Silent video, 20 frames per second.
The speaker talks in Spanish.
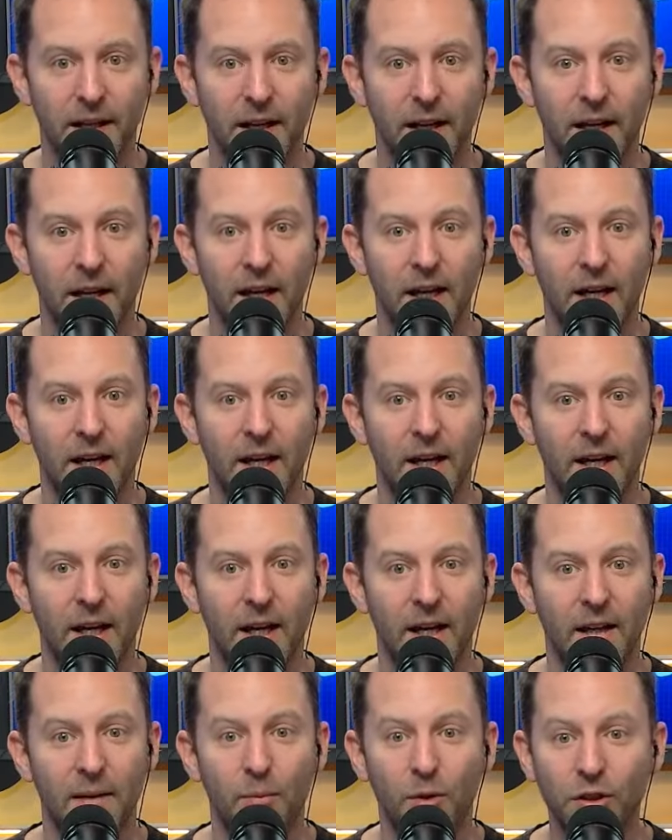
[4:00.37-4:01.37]

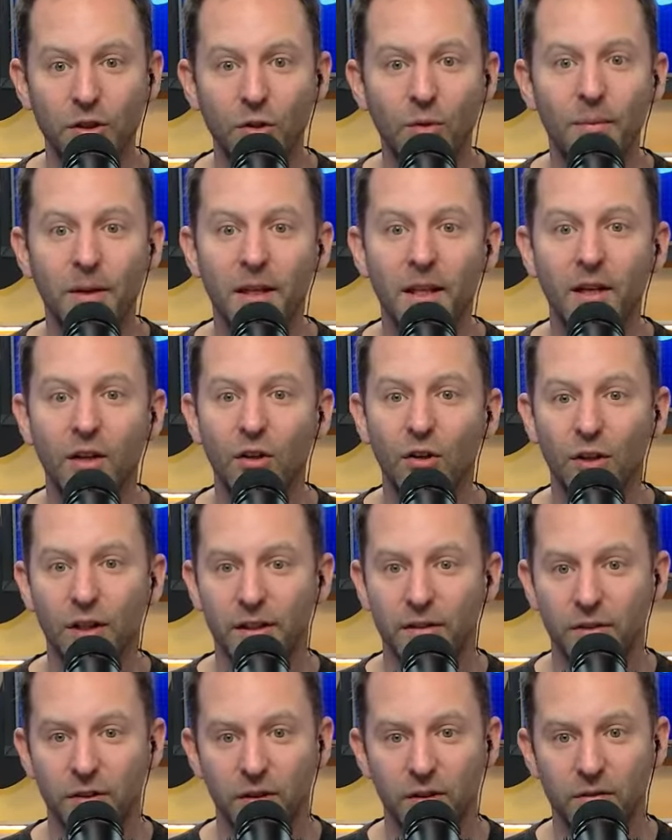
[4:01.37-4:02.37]
Eh, y muestro un video con
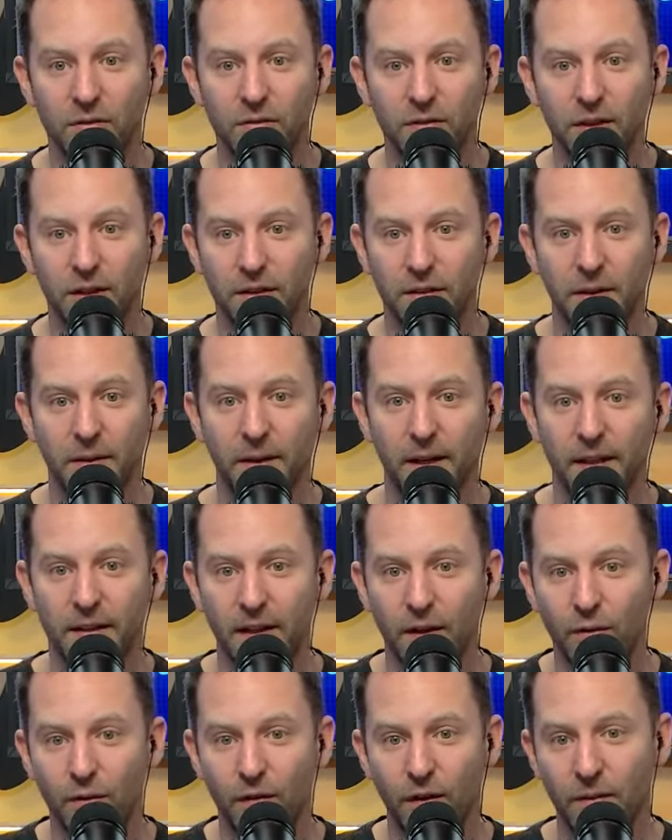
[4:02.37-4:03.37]
eso. Eh, se ve que
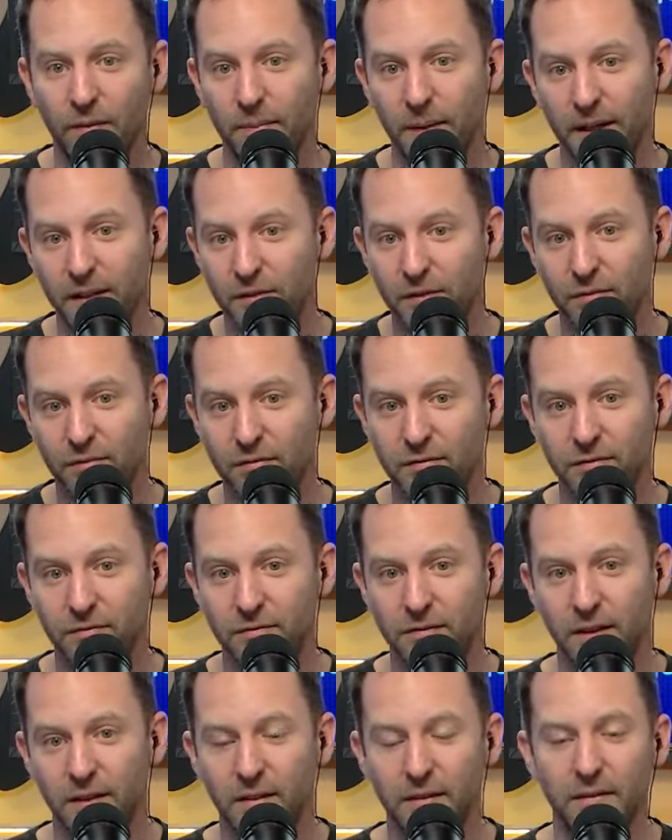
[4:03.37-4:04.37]
está en un parece
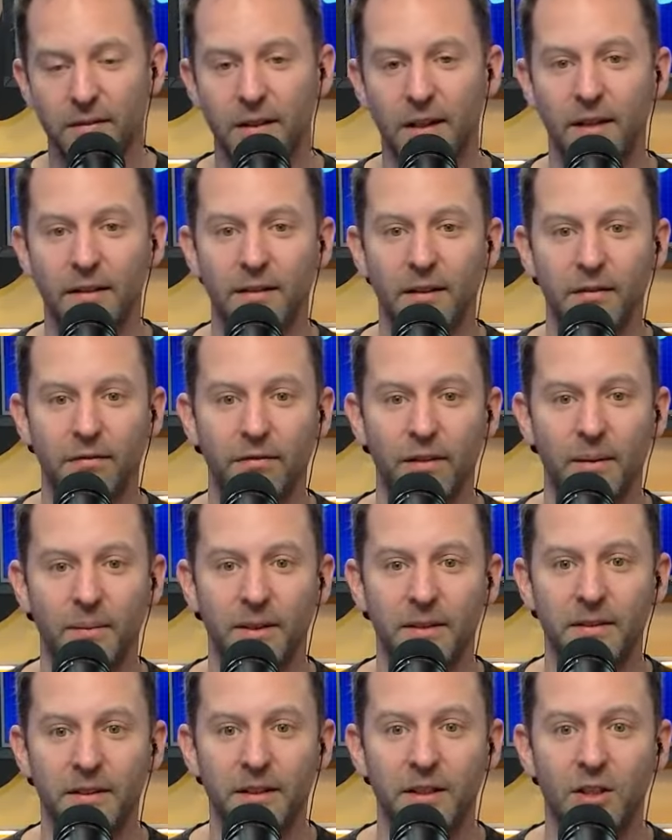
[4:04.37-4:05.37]
un, en esa
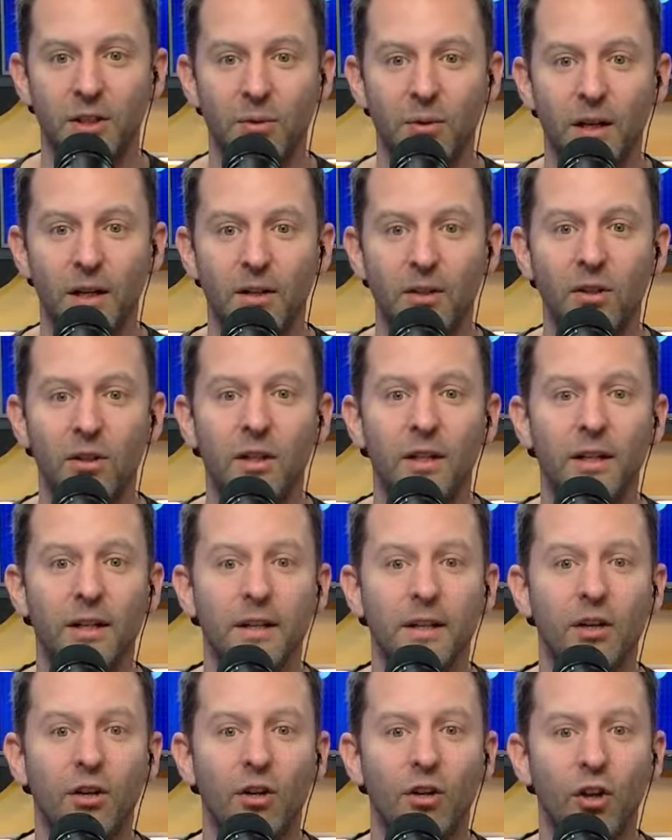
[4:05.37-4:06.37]
farmacity o algo,
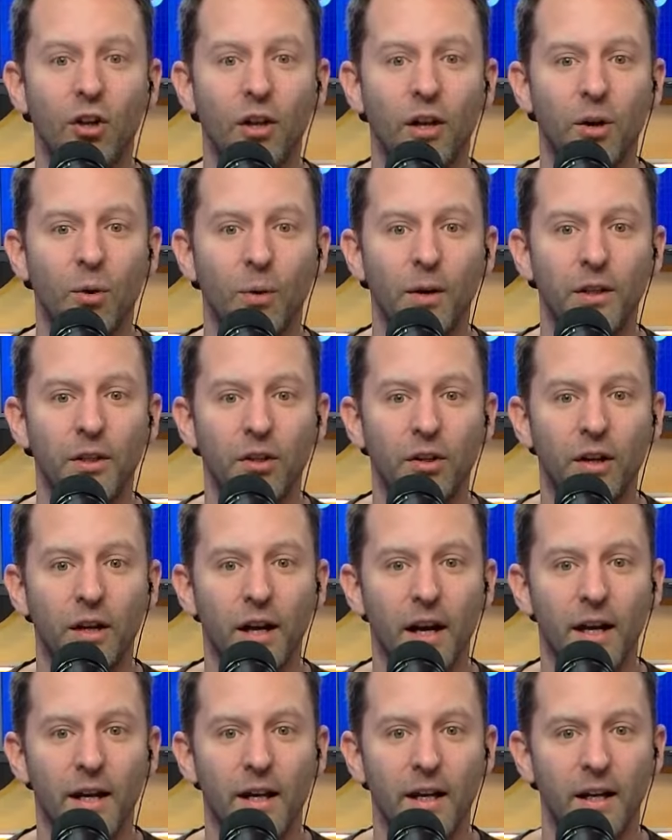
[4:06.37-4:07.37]
con los descuentos
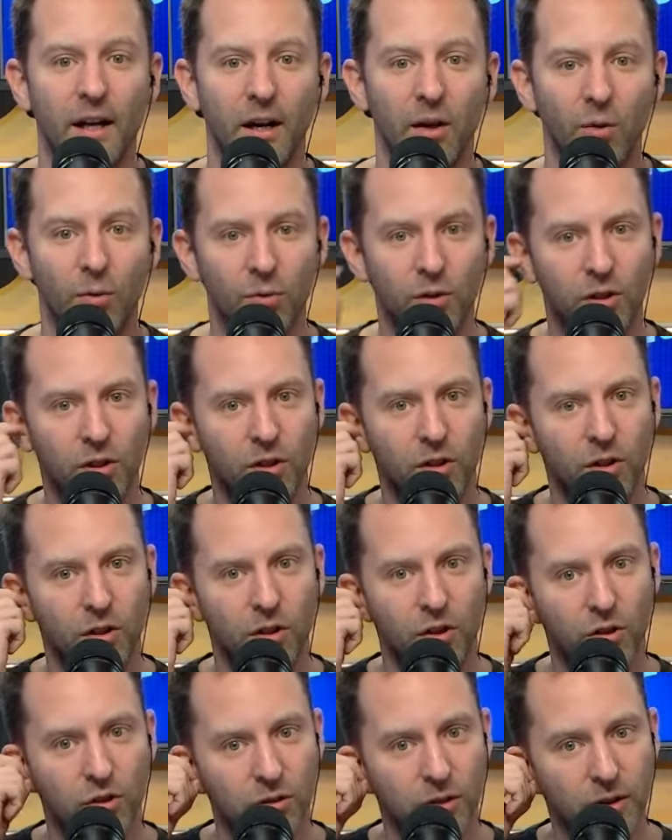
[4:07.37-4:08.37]
que hay en
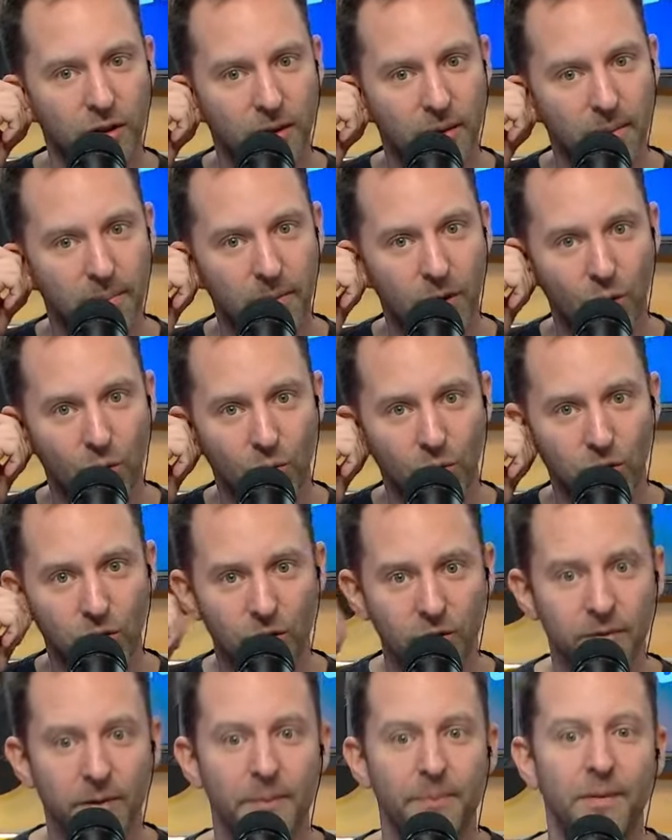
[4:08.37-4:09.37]
algunos
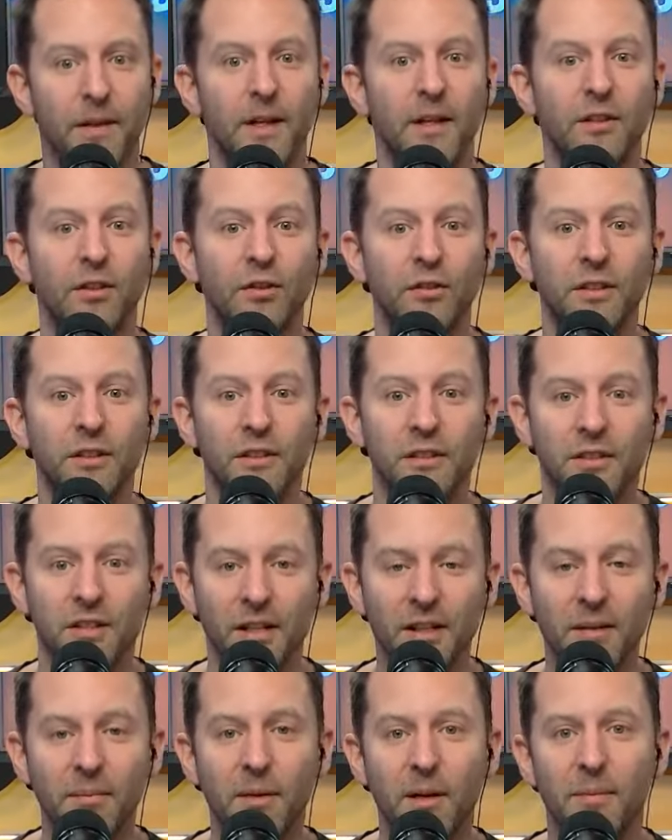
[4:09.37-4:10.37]
productos. Entonces, ya
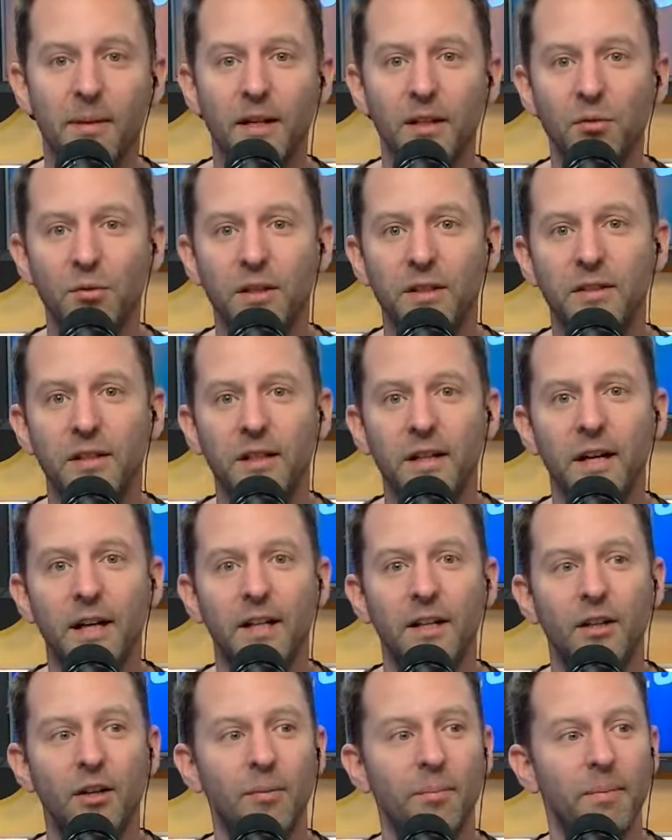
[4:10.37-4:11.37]
están preparando un
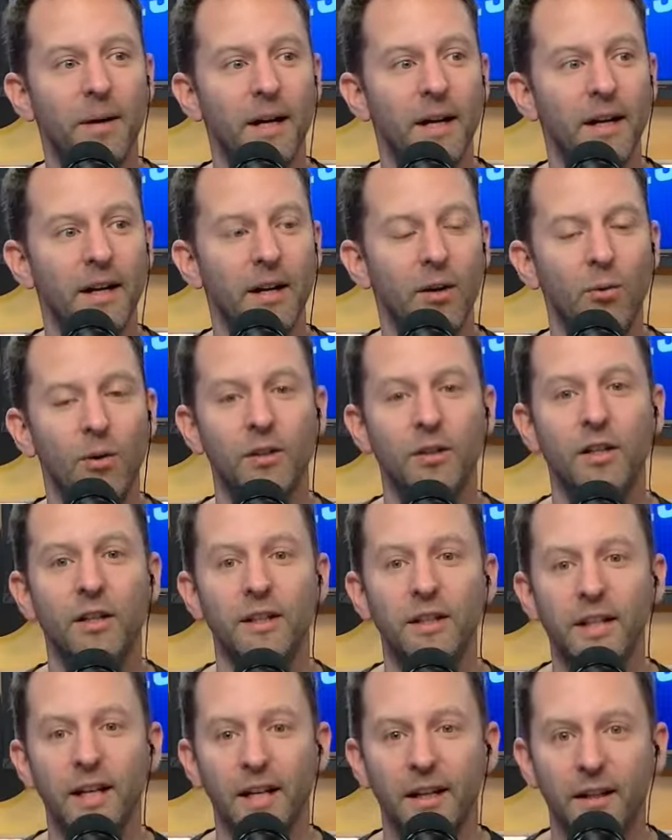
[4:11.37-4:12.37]
escenario para que cuando el
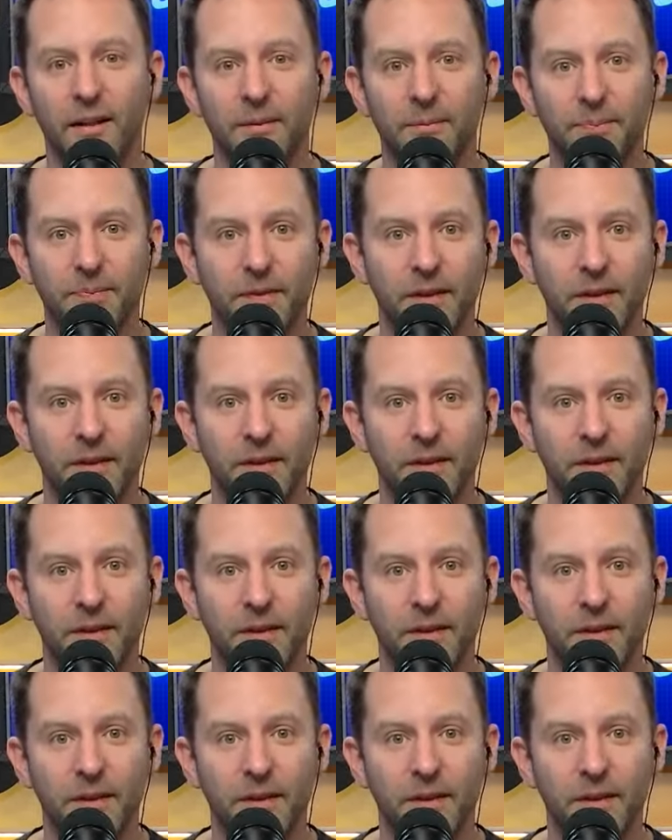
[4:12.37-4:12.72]
INDEC,